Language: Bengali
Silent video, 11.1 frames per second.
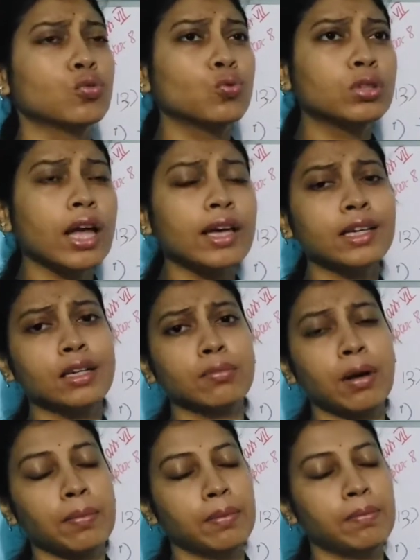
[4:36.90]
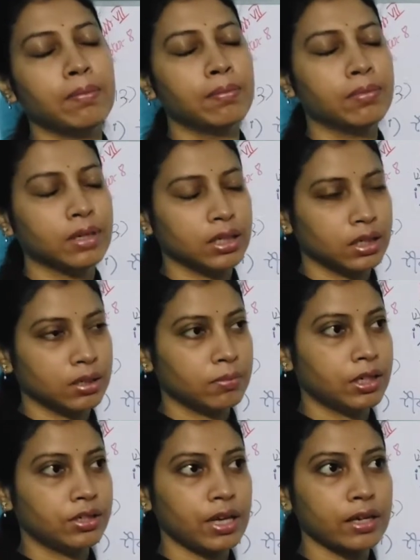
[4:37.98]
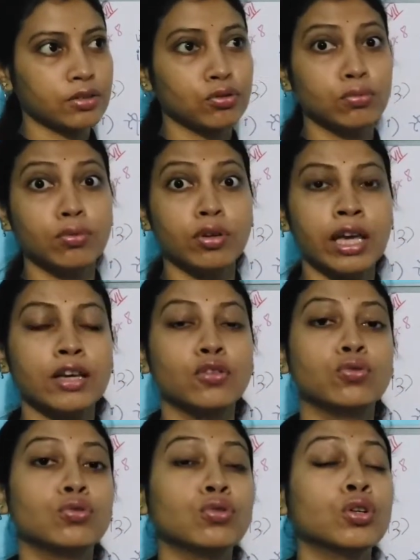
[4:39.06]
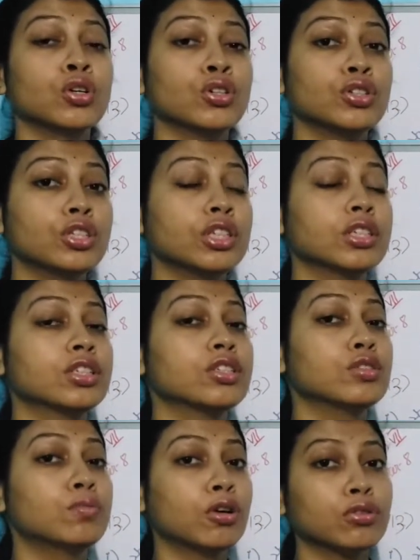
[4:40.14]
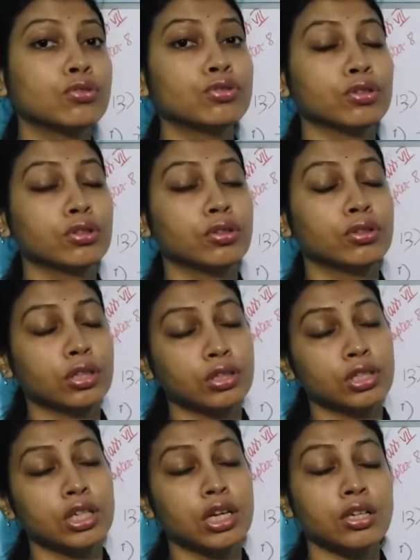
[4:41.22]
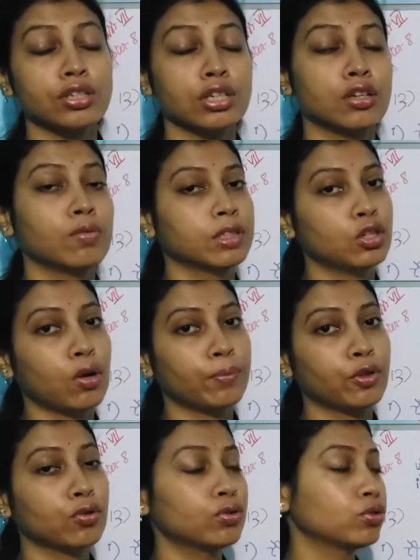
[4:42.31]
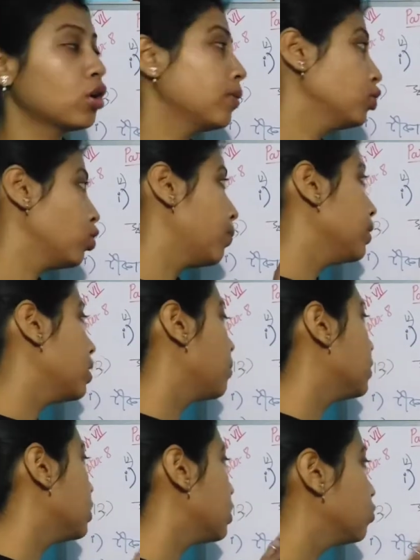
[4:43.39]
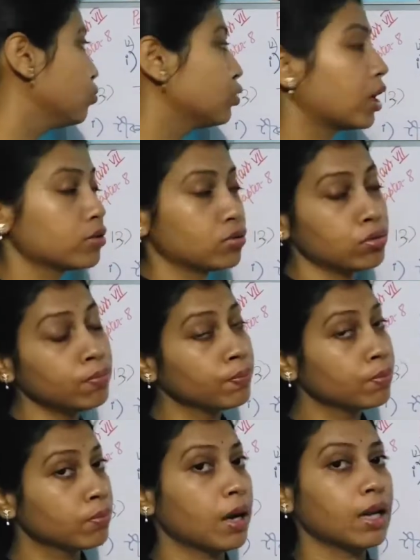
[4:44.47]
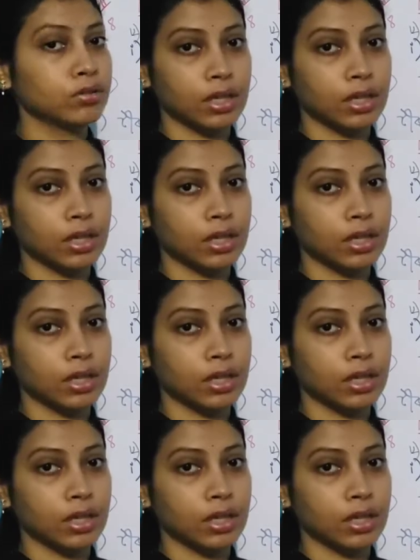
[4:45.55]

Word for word: কোথায় কীরমভাবে মানে আমরা রিয়্যাক্ট করব এইগুলো নিয়ে যে জীবন কুশলতা শিক্ষা সেটাও আমাদের রপ্ত করতে হবে তবেই আমাদের কিন্তু স্বাস্থ্য ভালো